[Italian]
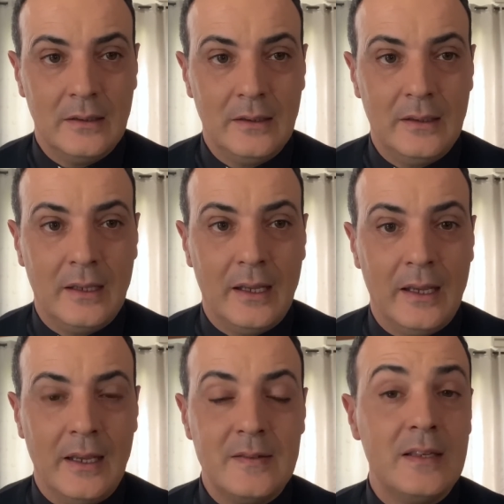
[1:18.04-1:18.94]

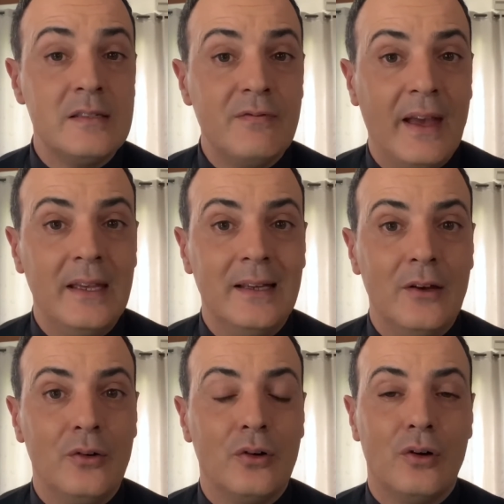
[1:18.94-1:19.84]
che si
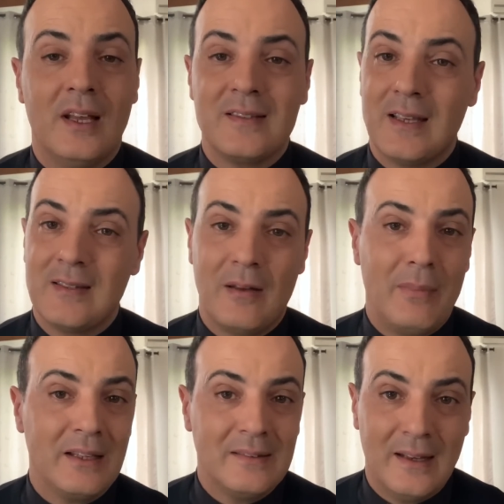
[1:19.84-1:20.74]
svegliano con la stessa
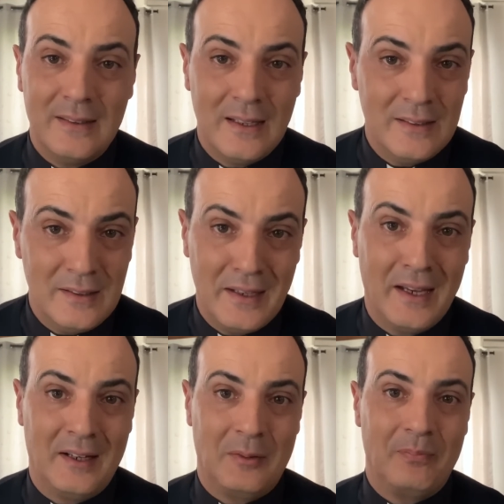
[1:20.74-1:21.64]
battaglia di
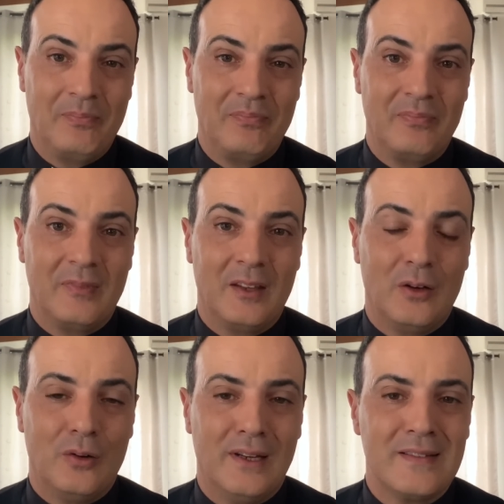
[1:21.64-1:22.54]
ieri,
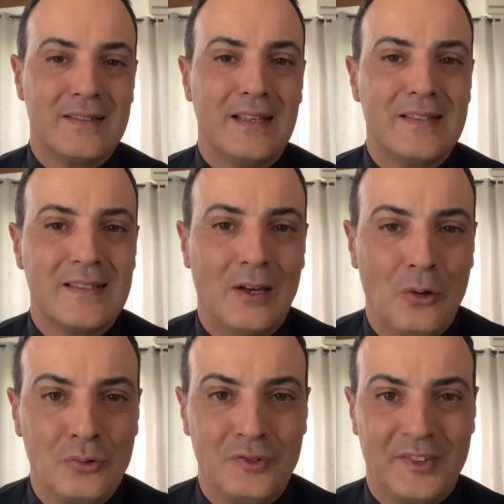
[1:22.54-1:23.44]
con la stessa
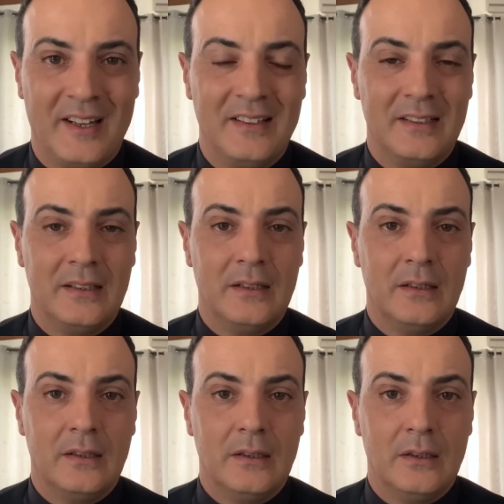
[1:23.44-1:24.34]
lotta,
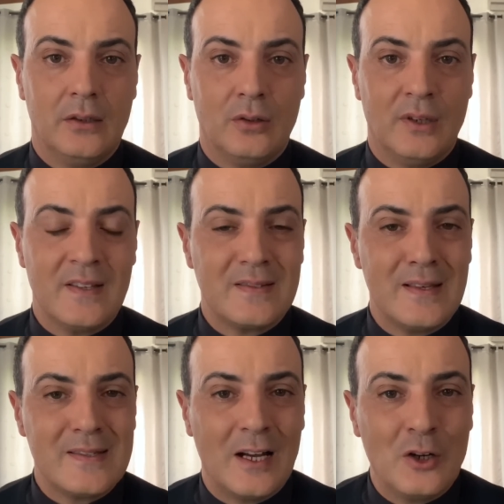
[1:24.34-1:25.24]
con la
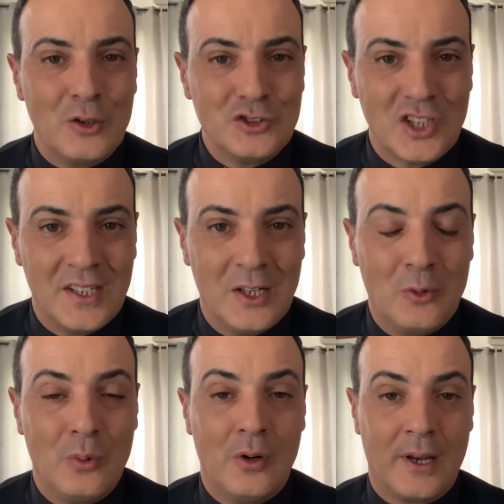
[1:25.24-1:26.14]
stessa angoscia nel
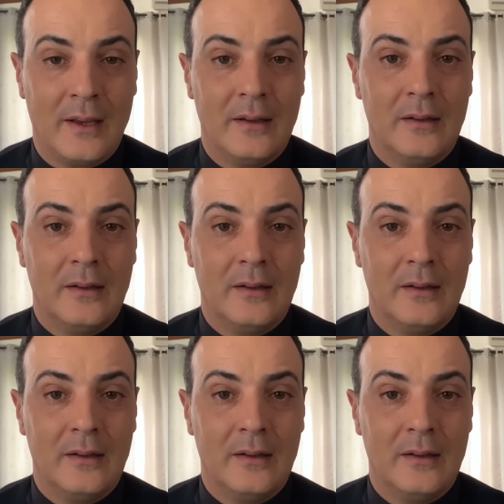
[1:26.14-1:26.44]
cuore.